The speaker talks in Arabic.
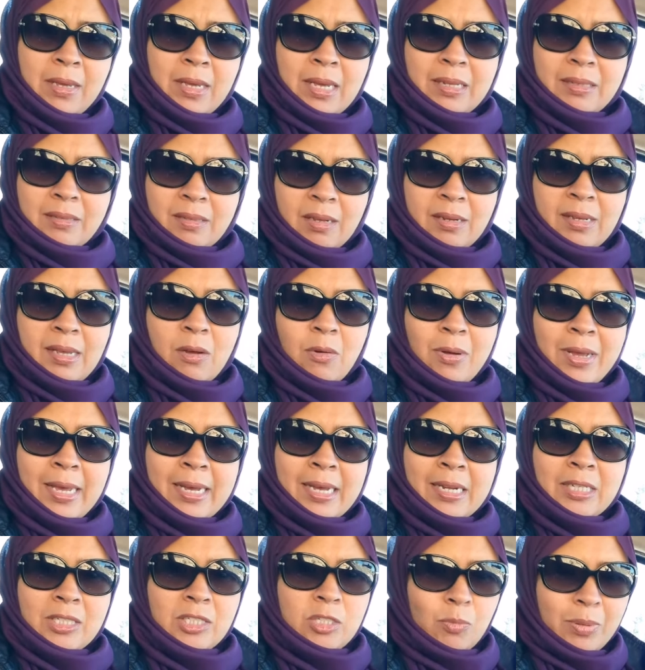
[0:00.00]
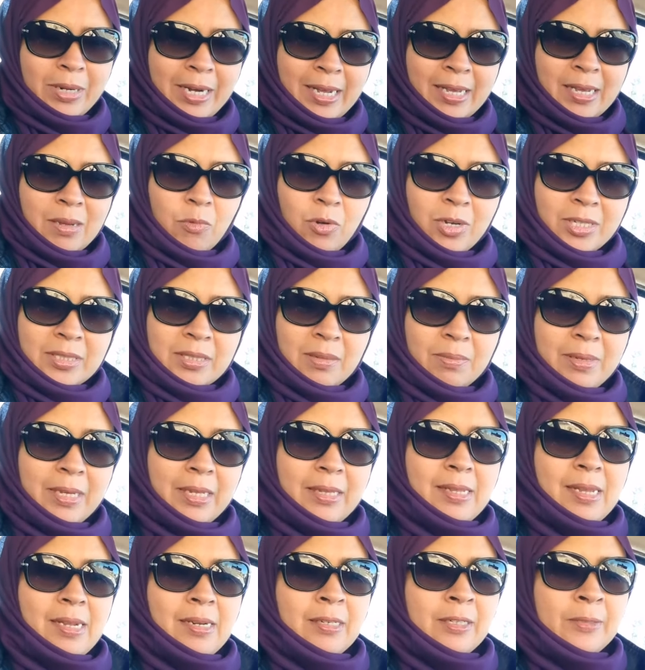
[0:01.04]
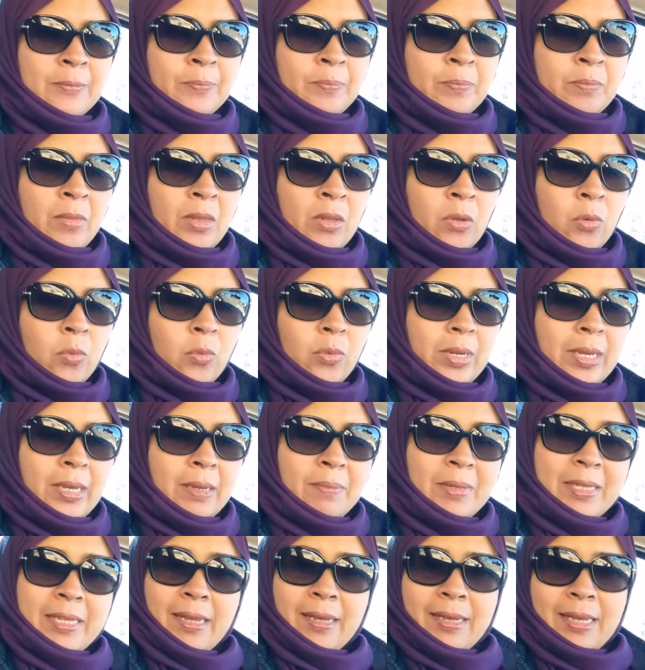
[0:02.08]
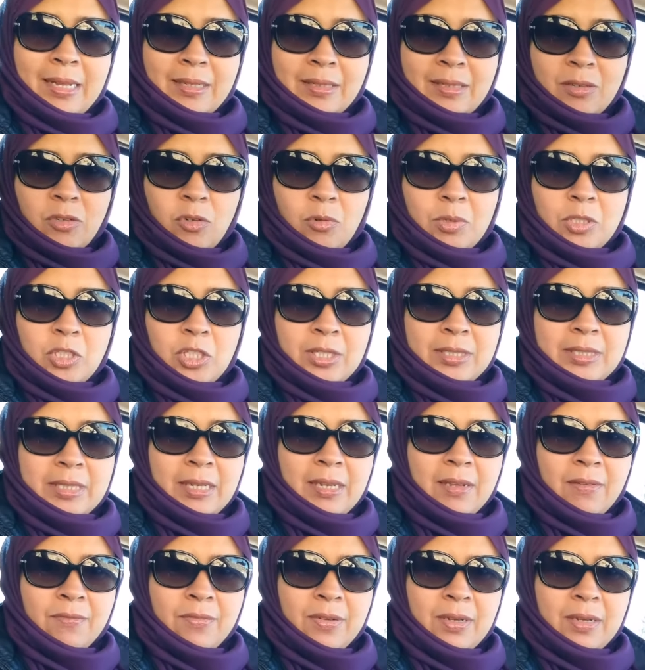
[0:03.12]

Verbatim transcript: الطريقه وهي كان اسلوبها الحقيقه مهذب جدا وبتحكي عن تجربه شخصيه